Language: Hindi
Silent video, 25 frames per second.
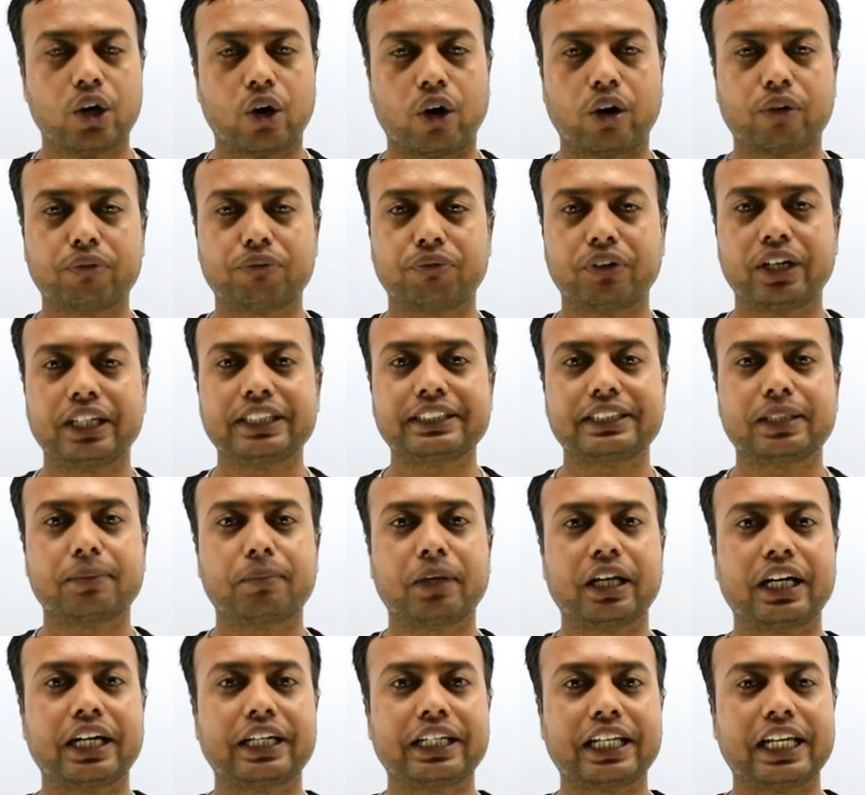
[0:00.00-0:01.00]
और फ्रेंड्स
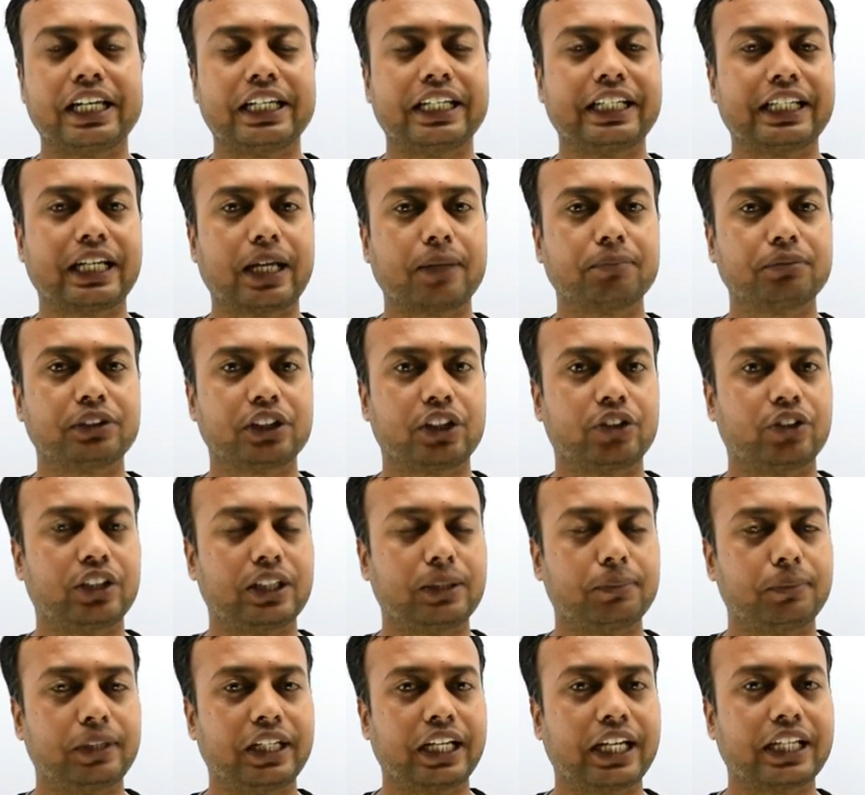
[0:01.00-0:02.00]
हमारा टेलीग्राम
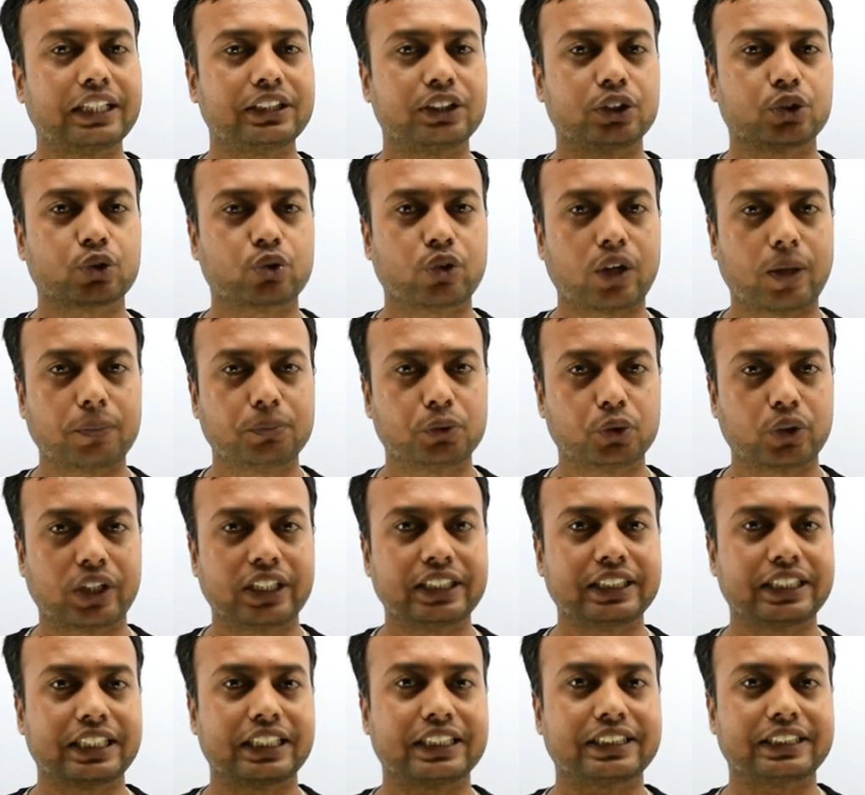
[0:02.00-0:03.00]
चैनल भी है जिसको आप
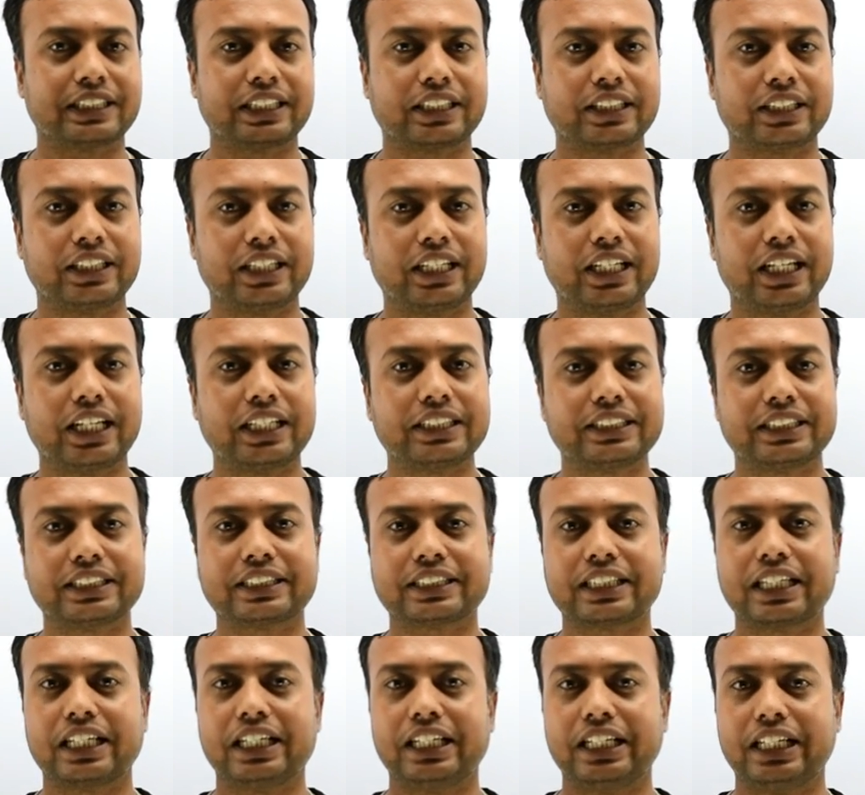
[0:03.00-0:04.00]
ज्वाइन कर सकते हैं
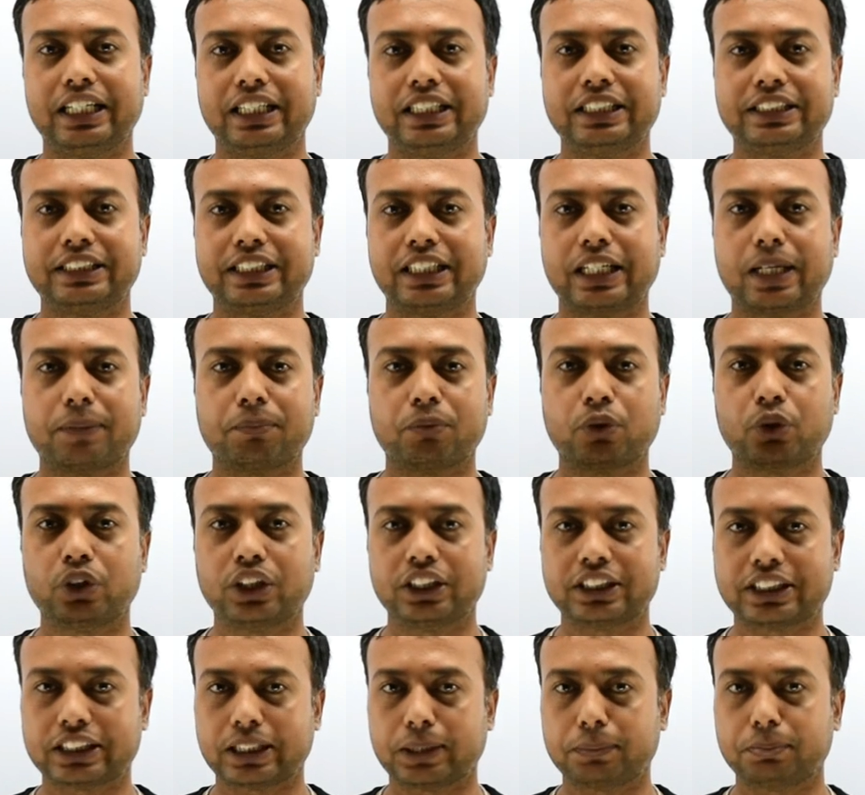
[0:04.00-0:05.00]
जिसका लिंक नीचे आपको
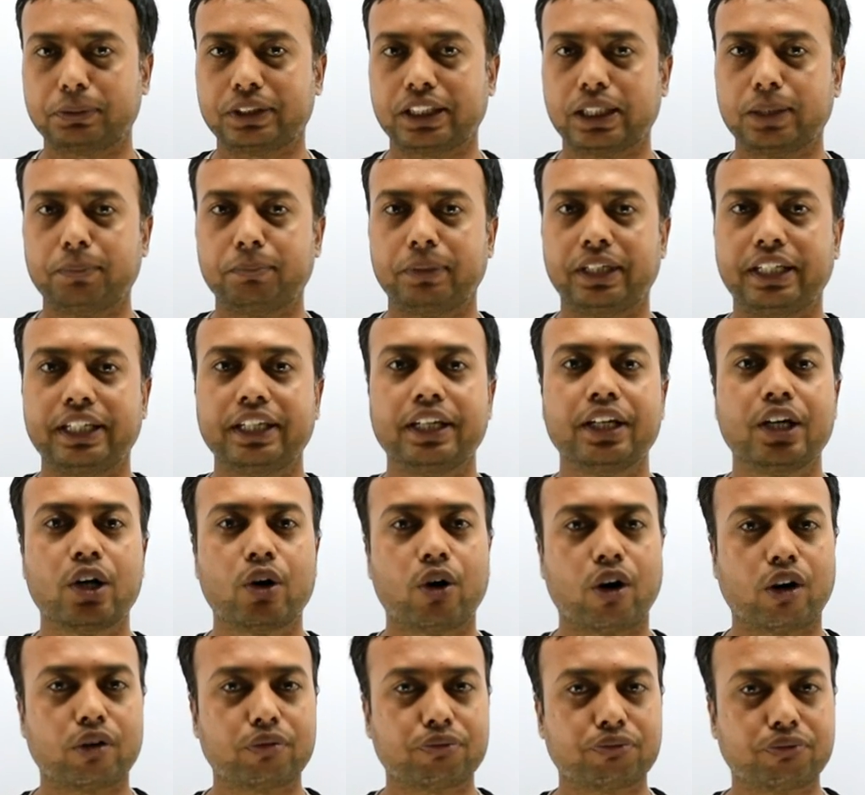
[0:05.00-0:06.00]
डिस्क्रिप्शन में
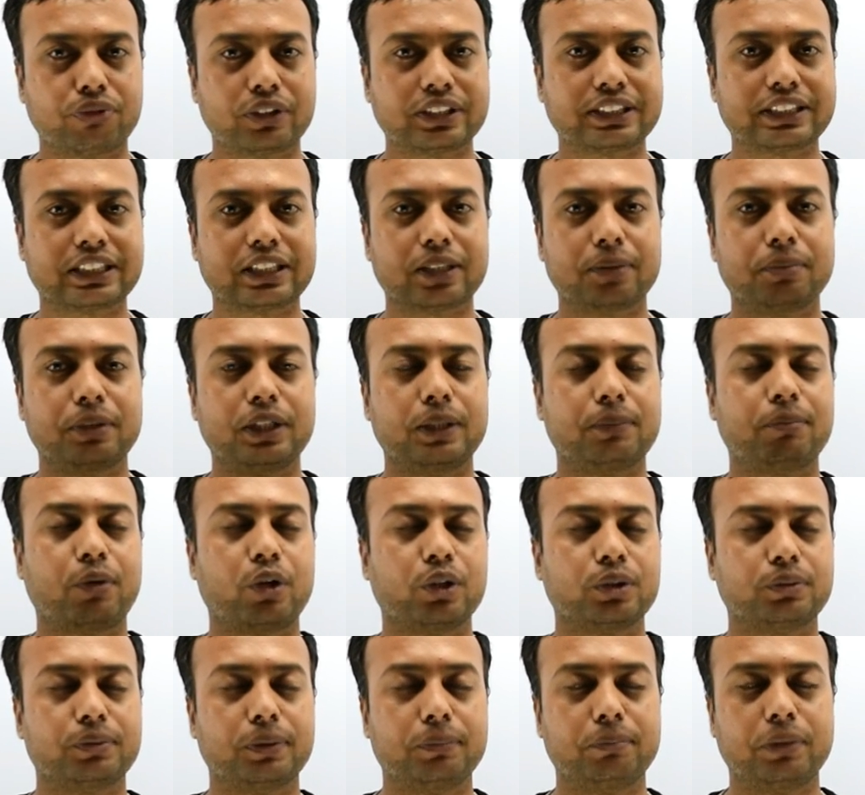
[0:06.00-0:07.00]
और फर्स्ट कमेंट
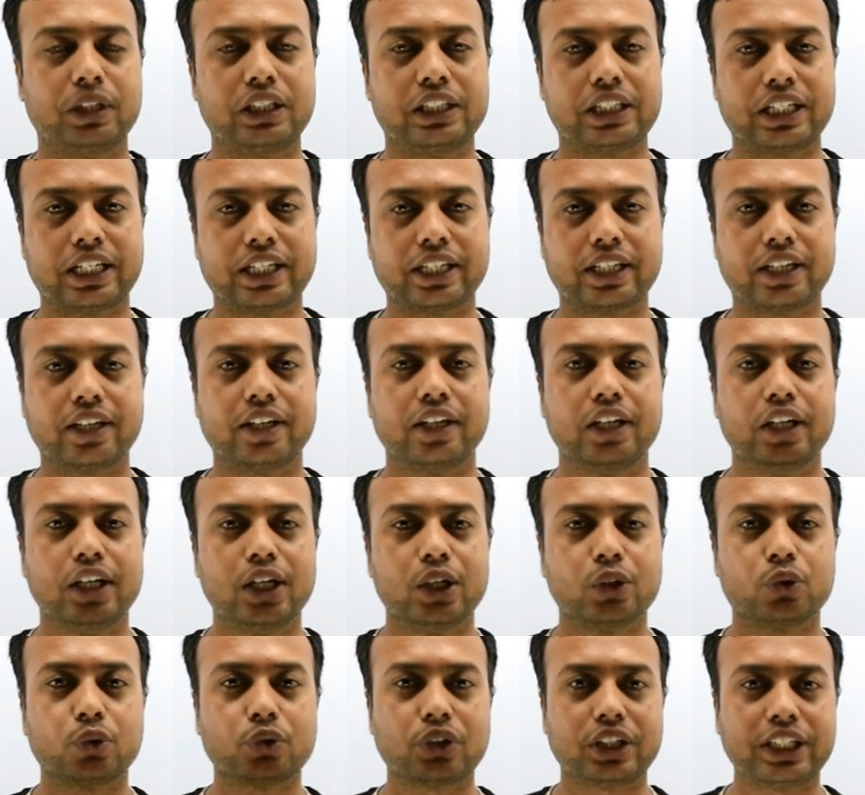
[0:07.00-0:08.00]
बॉक्स में मिल जाएगा
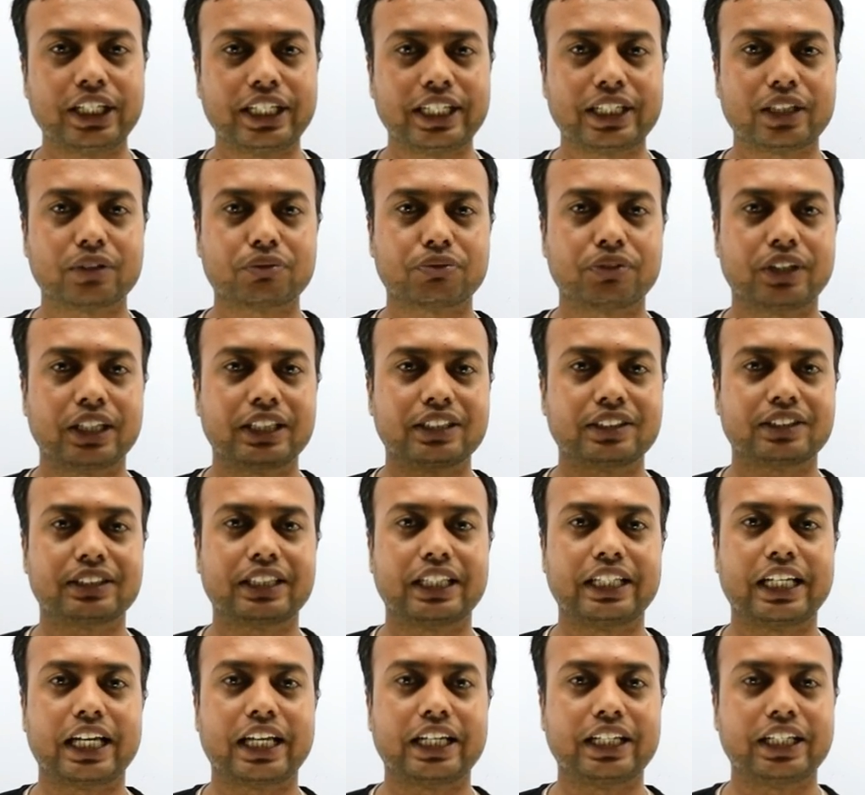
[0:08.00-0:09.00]
तो ठीक है फ्रेंड्स
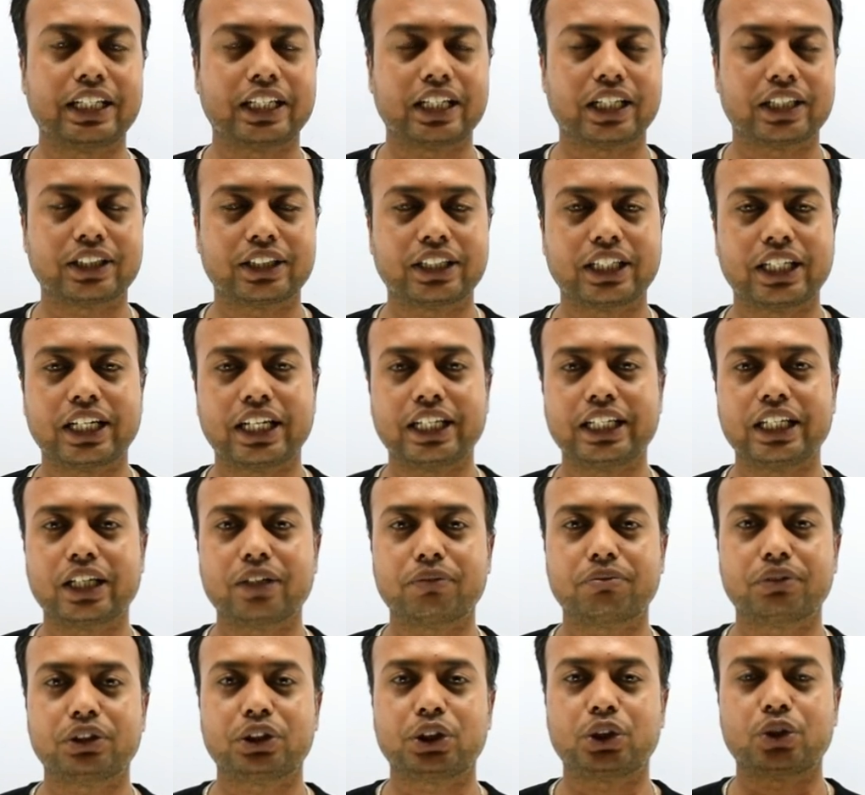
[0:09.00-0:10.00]
तैयारी करते रहिए
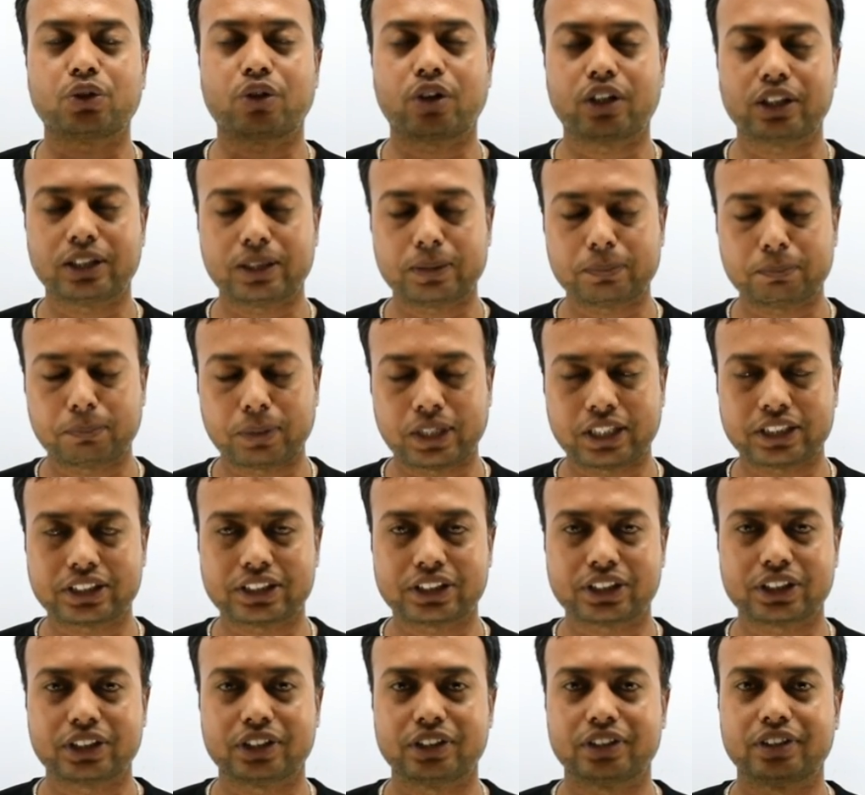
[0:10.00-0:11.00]
विश यू ऑल द
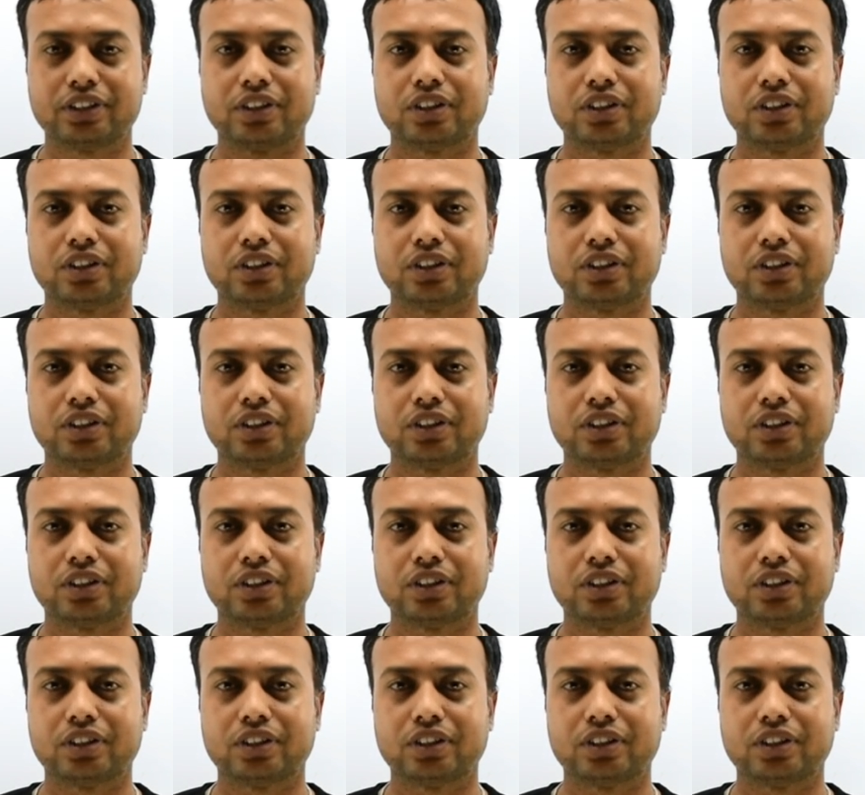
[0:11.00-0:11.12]
बेस्ट